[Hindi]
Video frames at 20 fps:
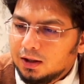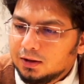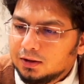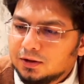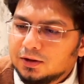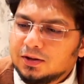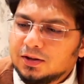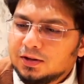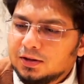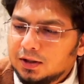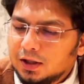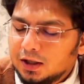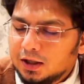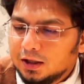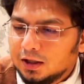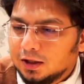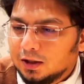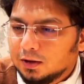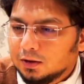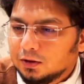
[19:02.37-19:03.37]
दिस इज a
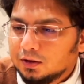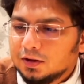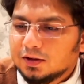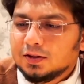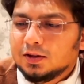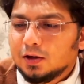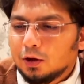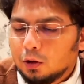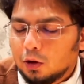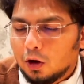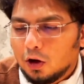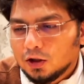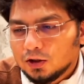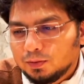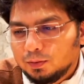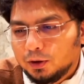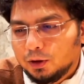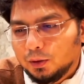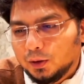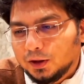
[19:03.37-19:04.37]
this is a cross
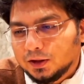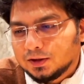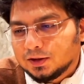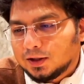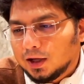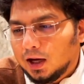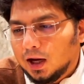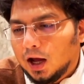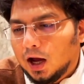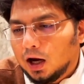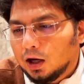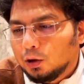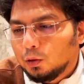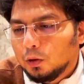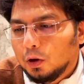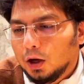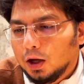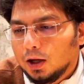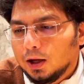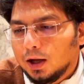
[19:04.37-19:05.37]
between Stella
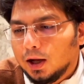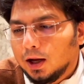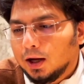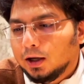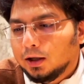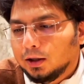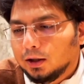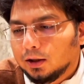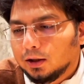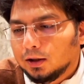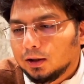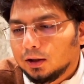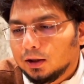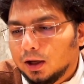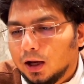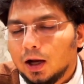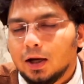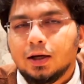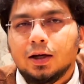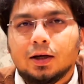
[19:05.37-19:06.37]
Artois and
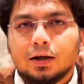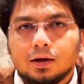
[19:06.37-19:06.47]
uh,